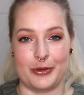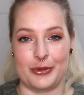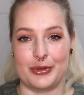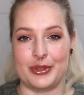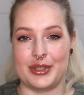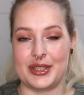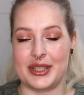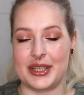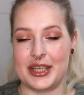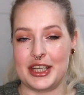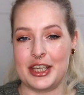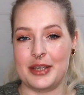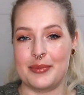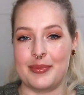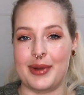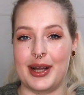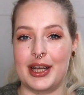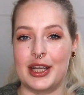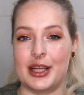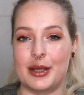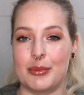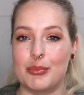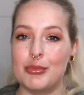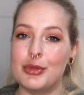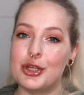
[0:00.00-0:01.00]
Und diese
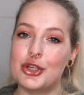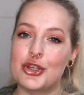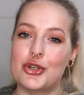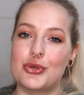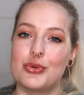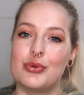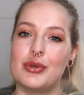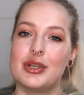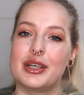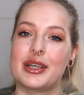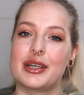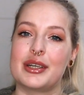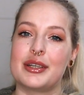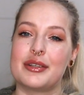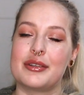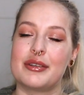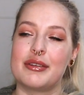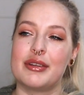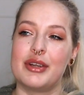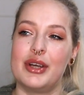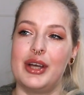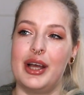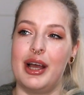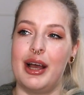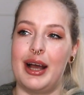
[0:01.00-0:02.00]
ehemalige
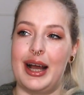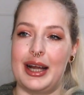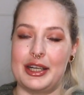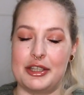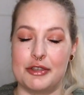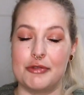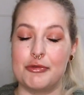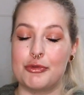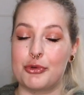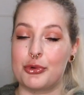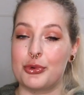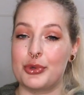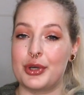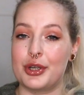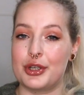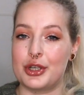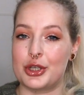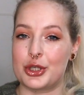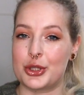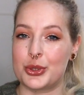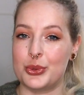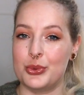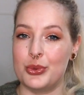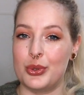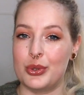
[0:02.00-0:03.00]
Mitschülerin hat ihn früher in der
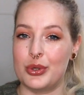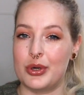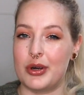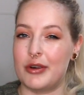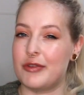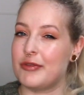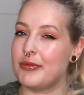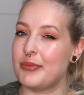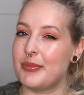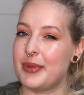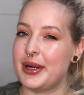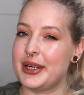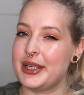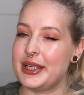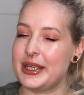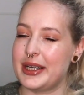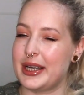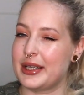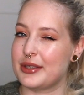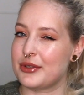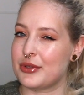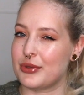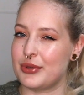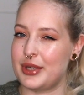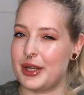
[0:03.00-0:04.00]
Schule offenbar nicht
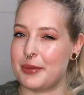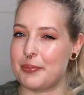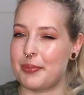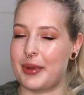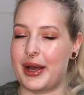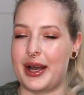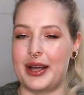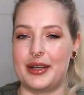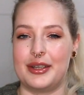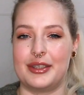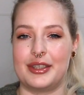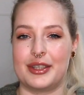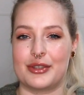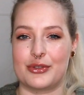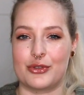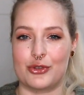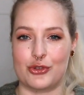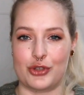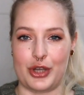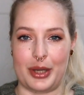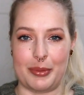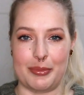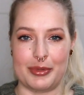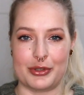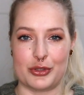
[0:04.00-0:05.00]
ganz so nett behandelt, also
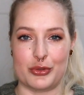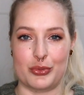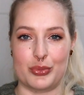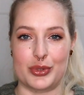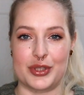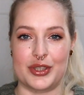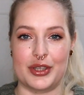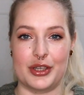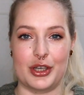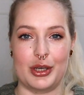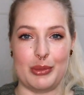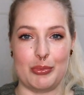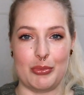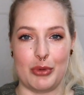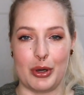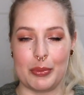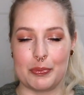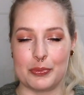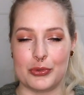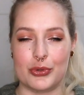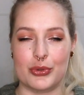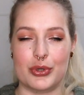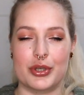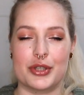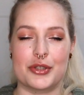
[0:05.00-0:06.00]
scheinbar so ein bisschen
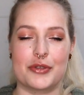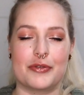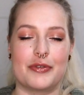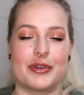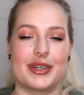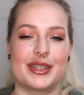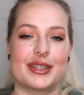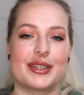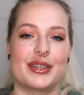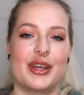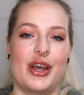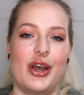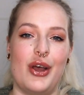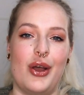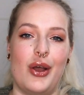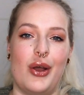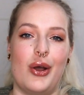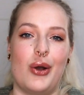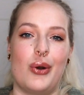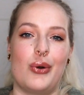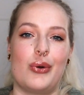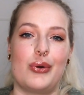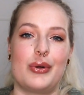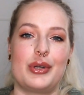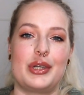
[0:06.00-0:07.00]
gemobbt oder sowas.
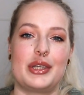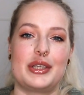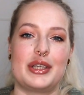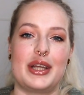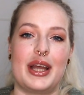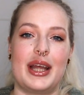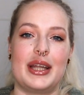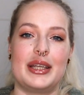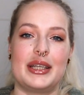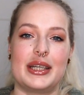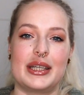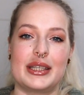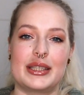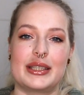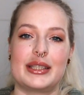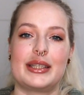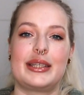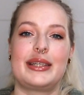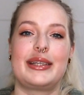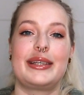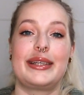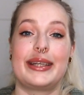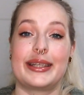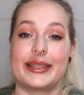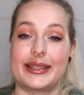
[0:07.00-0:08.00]
Und er denkt
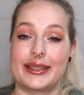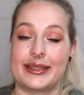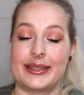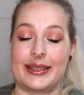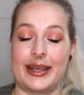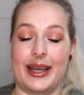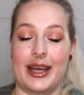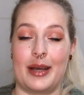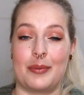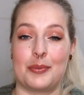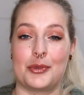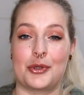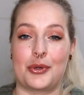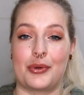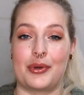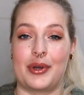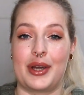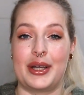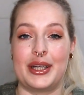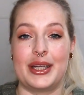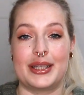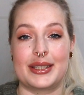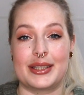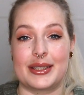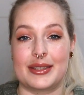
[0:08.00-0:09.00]
sich, jetzt ist er am
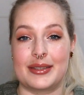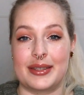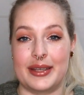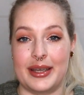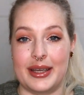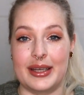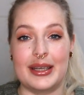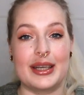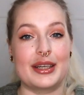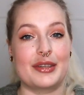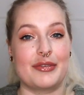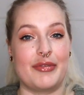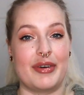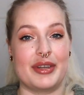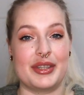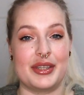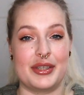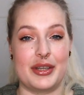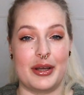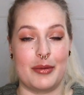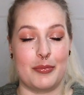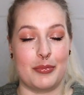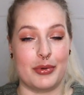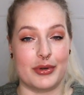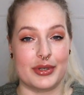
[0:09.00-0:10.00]
Drücker, jetzt ist er quasi
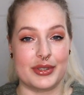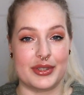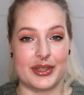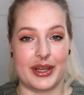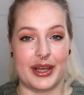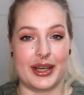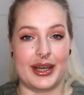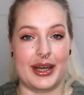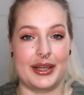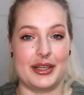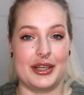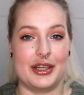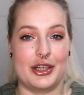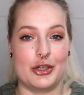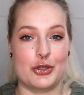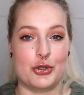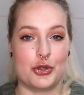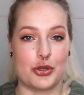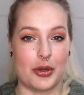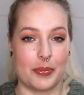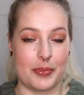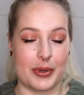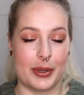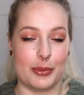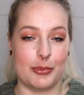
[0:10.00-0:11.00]
der Boss, er kann ihr den
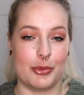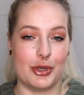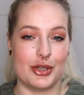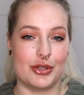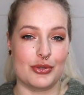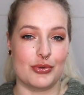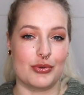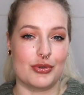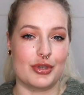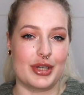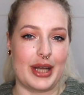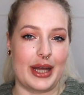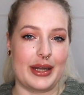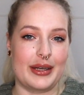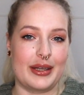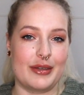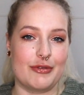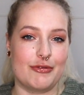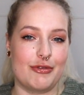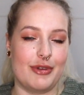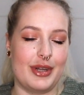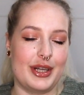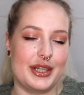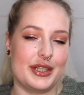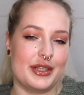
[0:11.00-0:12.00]
Job anbieten und kann dann
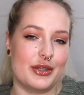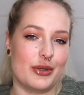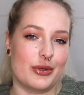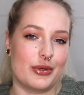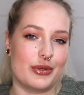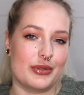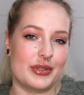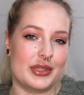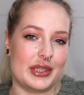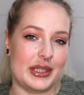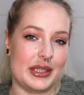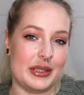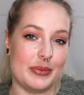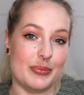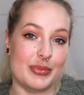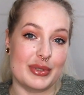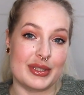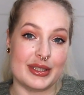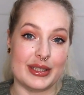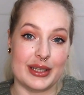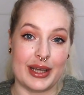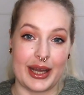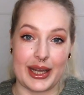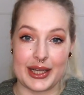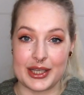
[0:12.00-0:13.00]
vielleicht auch sich ein
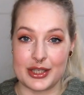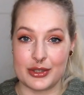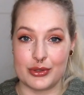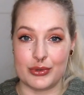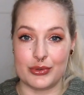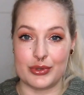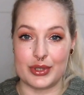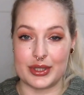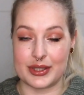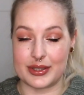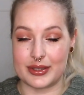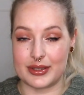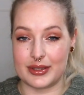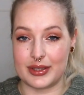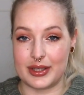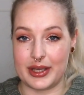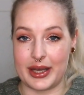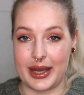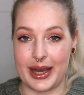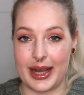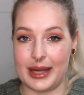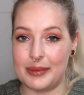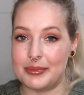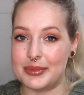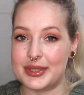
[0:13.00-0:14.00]
bisschen rächen und das
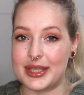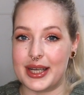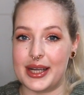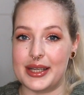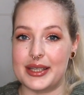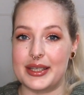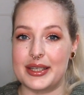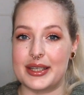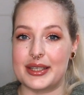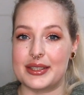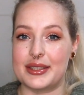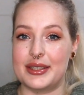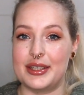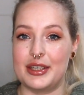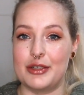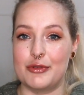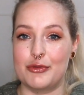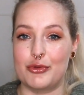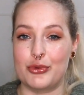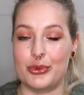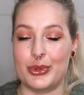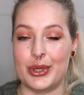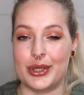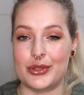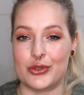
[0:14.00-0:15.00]
ihr heimzahlen, dass sie ihn
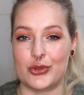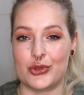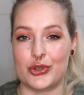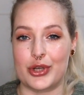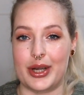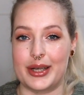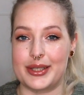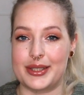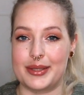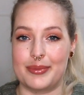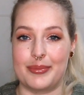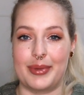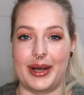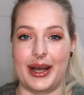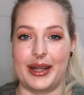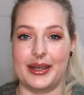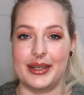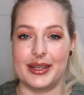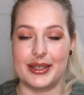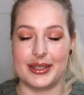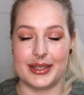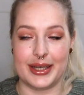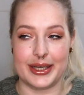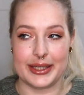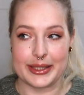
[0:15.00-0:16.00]
früher so scheiße
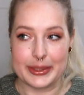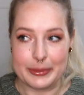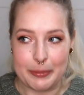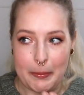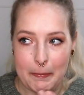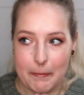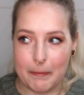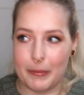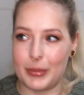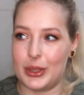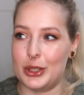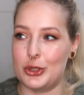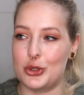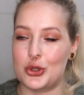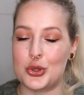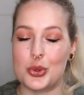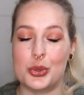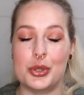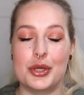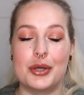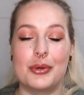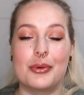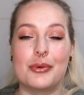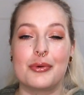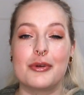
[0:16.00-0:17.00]
behandelt hat.
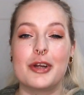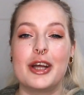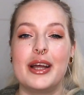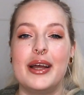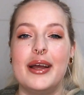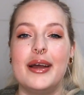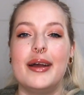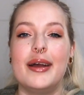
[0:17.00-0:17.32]
Entschuldigung.